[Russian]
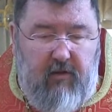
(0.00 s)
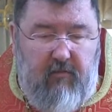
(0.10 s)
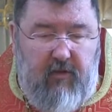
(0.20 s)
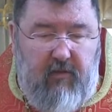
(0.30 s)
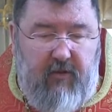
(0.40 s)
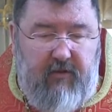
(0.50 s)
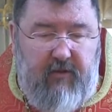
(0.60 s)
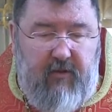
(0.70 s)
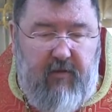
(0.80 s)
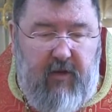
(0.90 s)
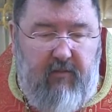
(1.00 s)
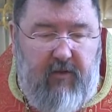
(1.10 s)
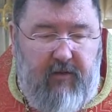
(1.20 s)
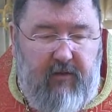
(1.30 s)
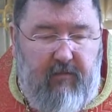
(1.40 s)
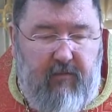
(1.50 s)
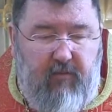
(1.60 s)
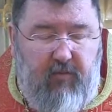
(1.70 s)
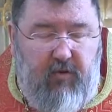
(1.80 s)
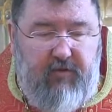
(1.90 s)
Мы мыслим об этом,
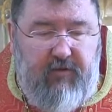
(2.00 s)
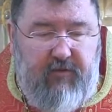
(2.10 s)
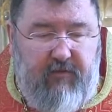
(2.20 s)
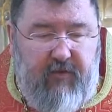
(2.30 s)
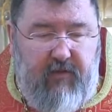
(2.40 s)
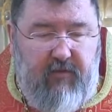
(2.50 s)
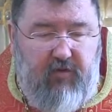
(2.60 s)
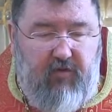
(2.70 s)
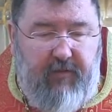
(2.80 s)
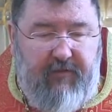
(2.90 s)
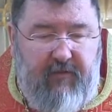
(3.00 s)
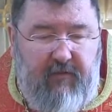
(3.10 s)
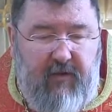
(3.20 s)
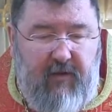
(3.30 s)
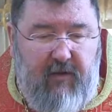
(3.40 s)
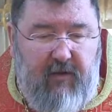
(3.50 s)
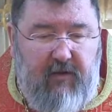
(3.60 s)
пользуясь своими собственными